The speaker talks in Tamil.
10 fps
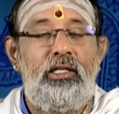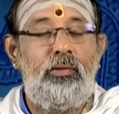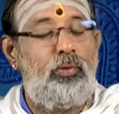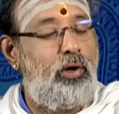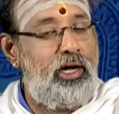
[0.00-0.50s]

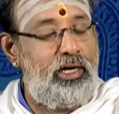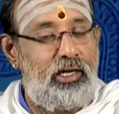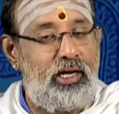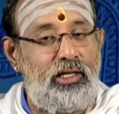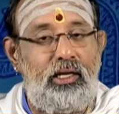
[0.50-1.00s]
இது போக
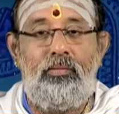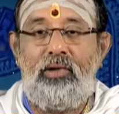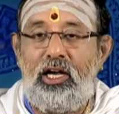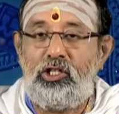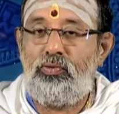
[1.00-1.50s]
இன்றைய தினம்
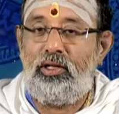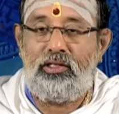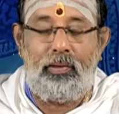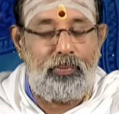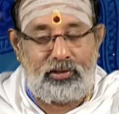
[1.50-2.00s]

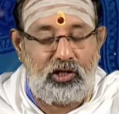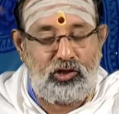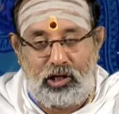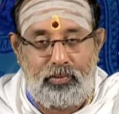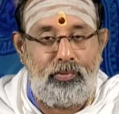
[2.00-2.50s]
அஸ்வத்த
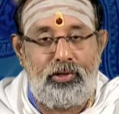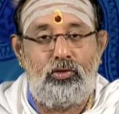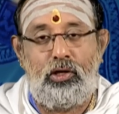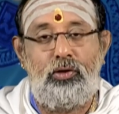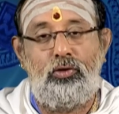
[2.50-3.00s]
பிரதட்சிணம்
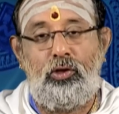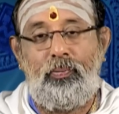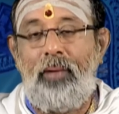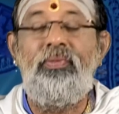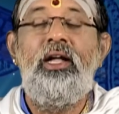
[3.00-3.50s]
அப்படின்னு சொல்லி
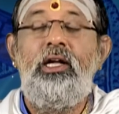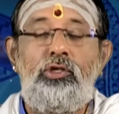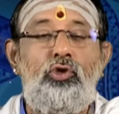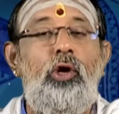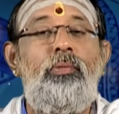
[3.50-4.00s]
கொடுத்துருப்பார்
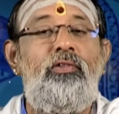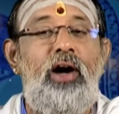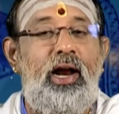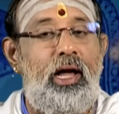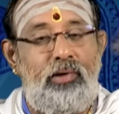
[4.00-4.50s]

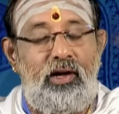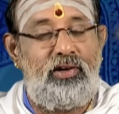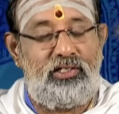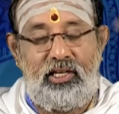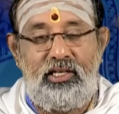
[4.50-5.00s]
சோமவார
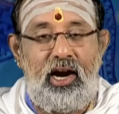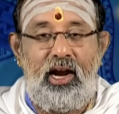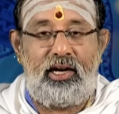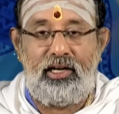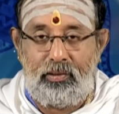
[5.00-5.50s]
அமாவாசை
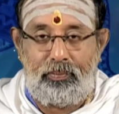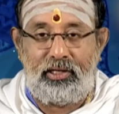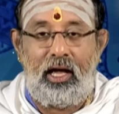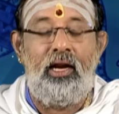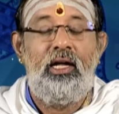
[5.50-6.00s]
நாளாக
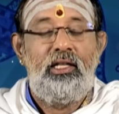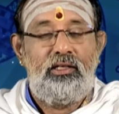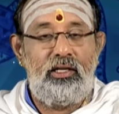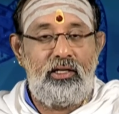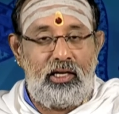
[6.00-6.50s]
இருப்பதால்
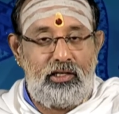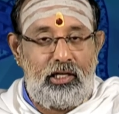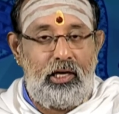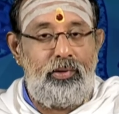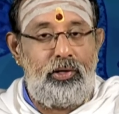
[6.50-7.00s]

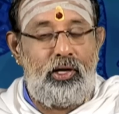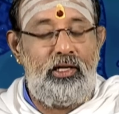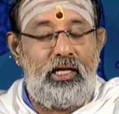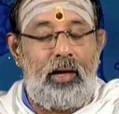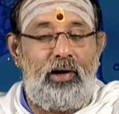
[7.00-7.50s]

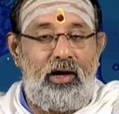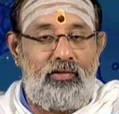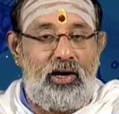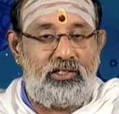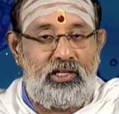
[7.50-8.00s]
திங்கட்கிழமையுடன் இந்த
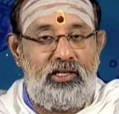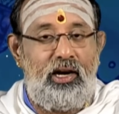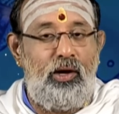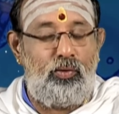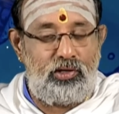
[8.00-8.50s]
அமாவாசை
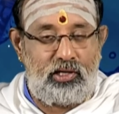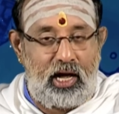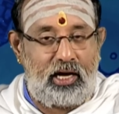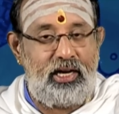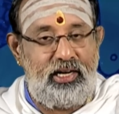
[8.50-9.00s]
நாள்
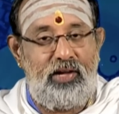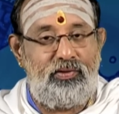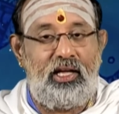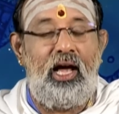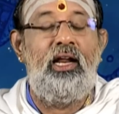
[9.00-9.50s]
ஒன்றாக
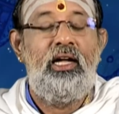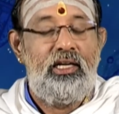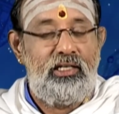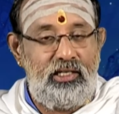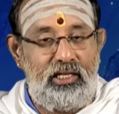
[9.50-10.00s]
இணைவதால்
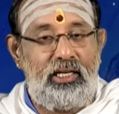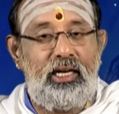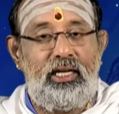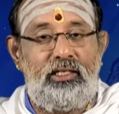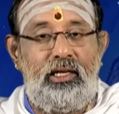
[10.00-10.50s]

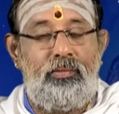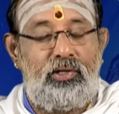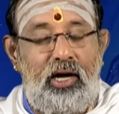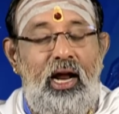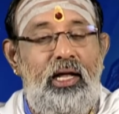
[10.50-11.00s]
இன்றைய தினம்
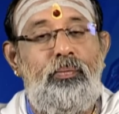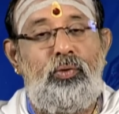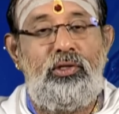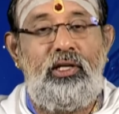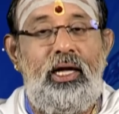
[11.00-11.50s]
காலை
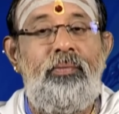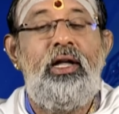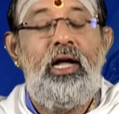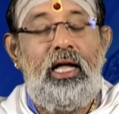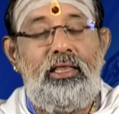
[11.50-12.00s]
பொழுதிலே
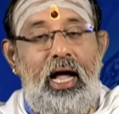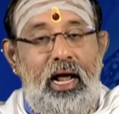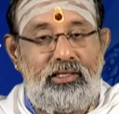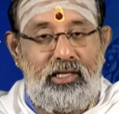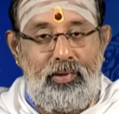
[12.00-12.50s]
அந்த
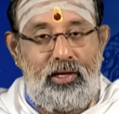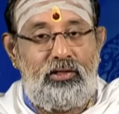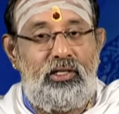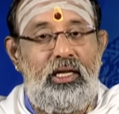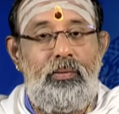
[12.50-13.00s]
அரச
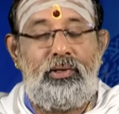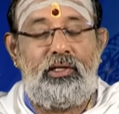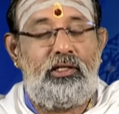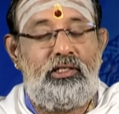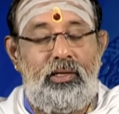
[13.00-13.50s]
மரத்தினை
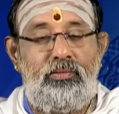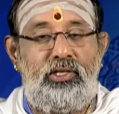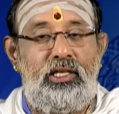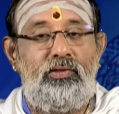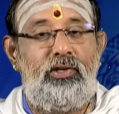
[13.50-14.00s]
பிரதட்சிணம்
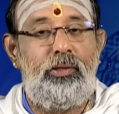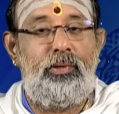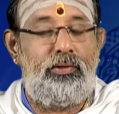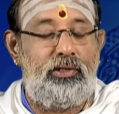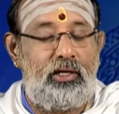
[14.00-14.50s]
செய்து
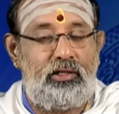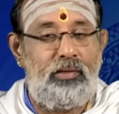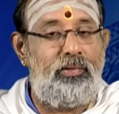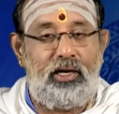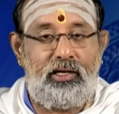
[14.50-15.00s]
வழிபடுவதற்கு
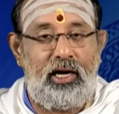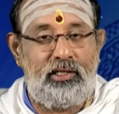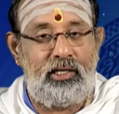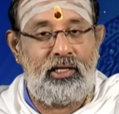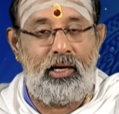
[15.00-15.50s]

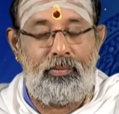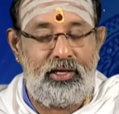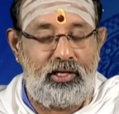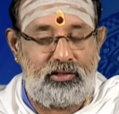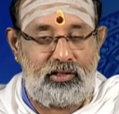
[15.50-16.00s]
மறக்காதீர்கள்
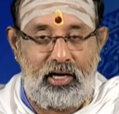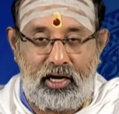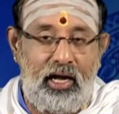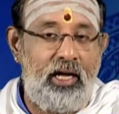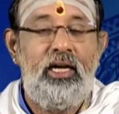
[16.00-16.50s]

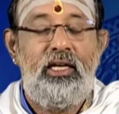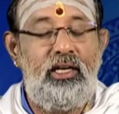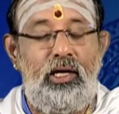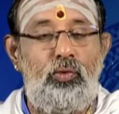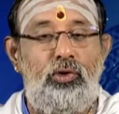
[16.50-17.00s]
அப்படிங்கிறதுக்காக
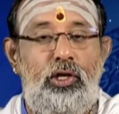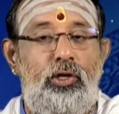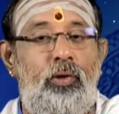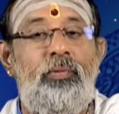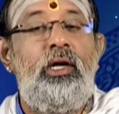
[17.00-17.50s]

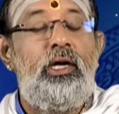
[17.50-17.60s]
நினைவூட்டுகிறோம்